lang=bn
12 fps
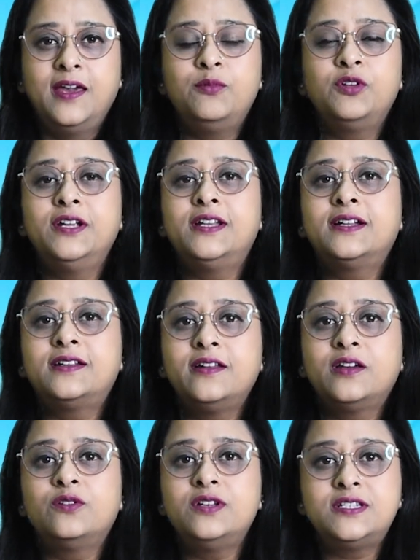এবং এটা একটা
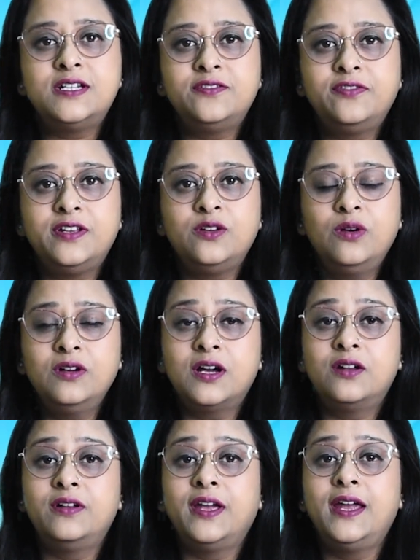রিকোয়েস্টেড ভিডিও
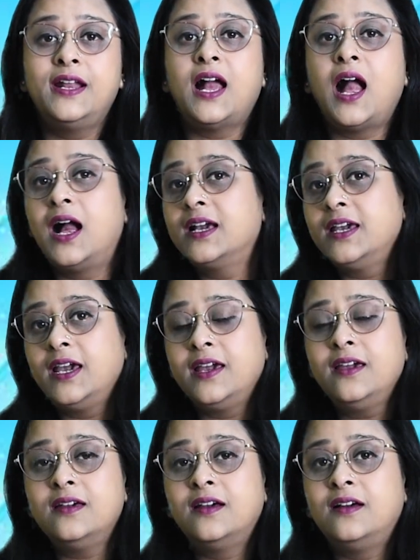কারণ এর আগে
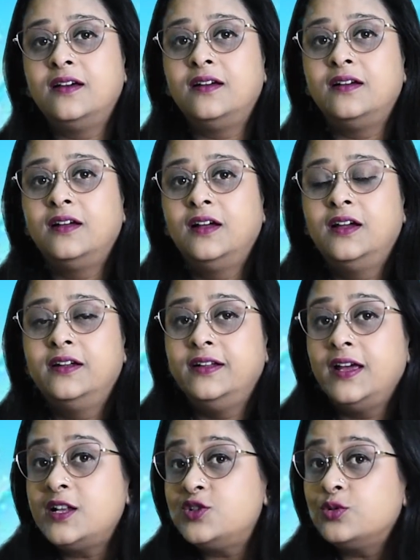
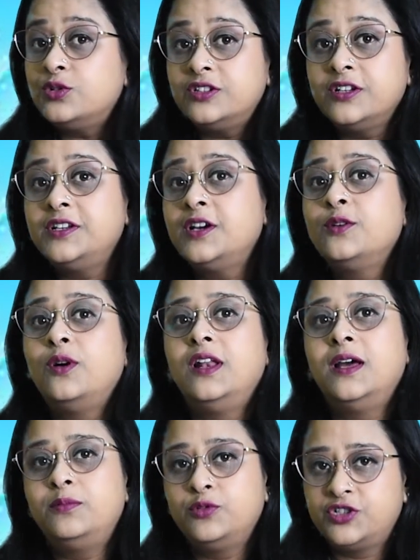রেয়াজ করতে গিয়ে
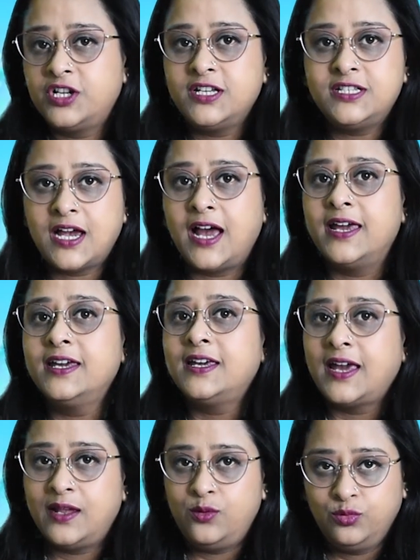গলা বসে যায়
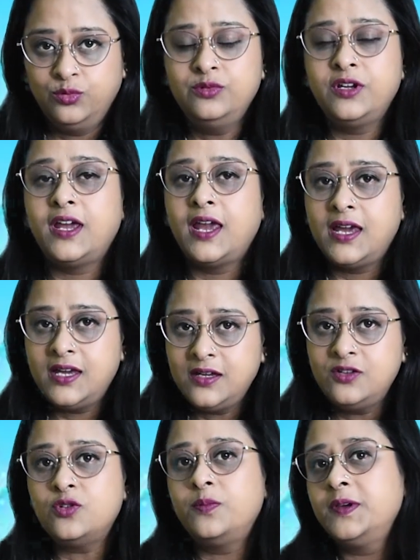কেন এই
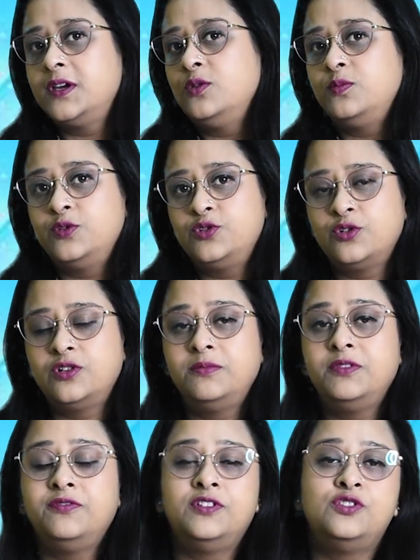টপিকের উপর যখন
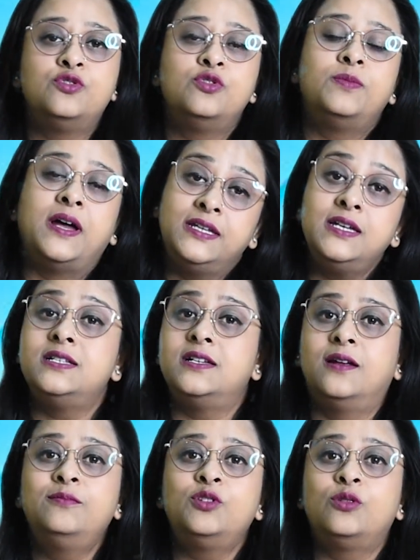আমি ভিডিও
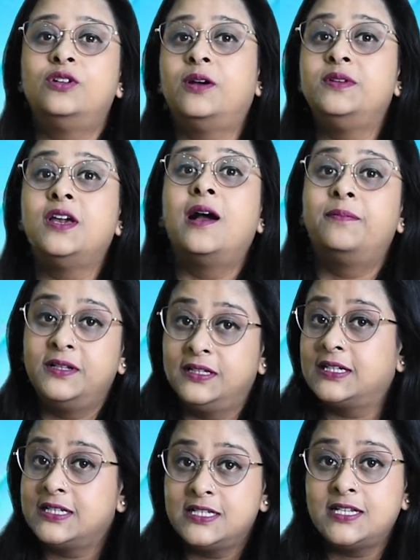বানিয়েছিলাম তখন আমি
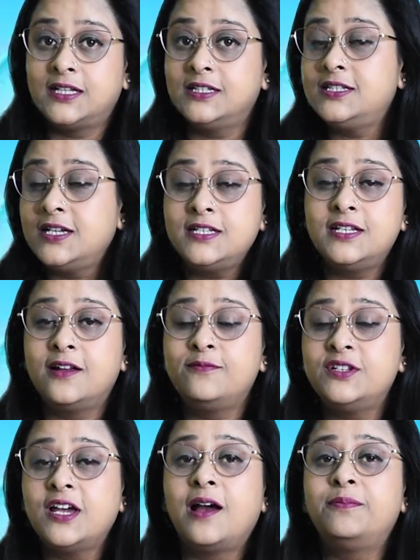আপনাদের কাছে জানতে চেয়েছিলাম
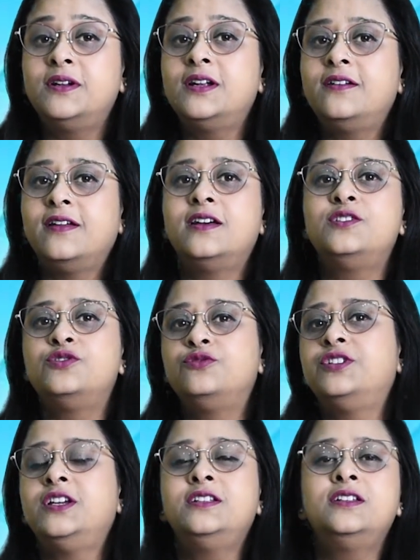যে আপনারা রেয়াজ
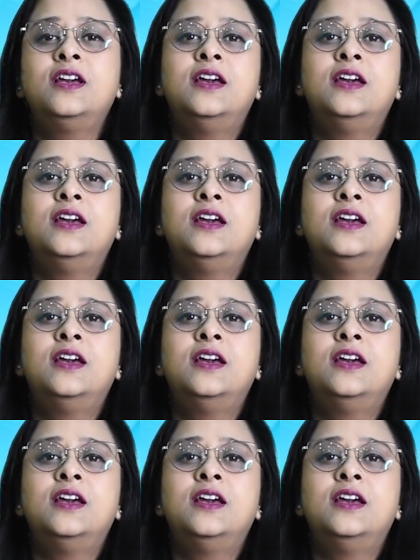রুটিন